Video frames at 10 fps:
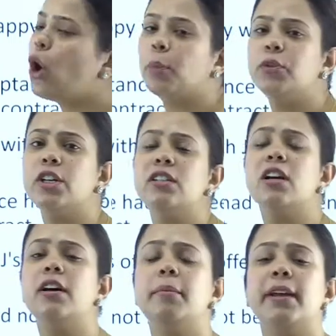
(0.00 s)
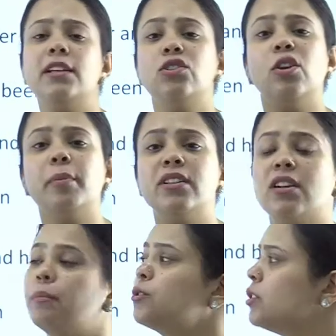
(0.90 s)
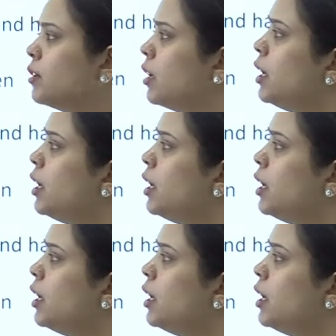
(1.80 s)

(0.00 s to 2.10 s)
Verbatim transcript: ऑप्शन आर बेस्ड ऑन प्रिजम्पन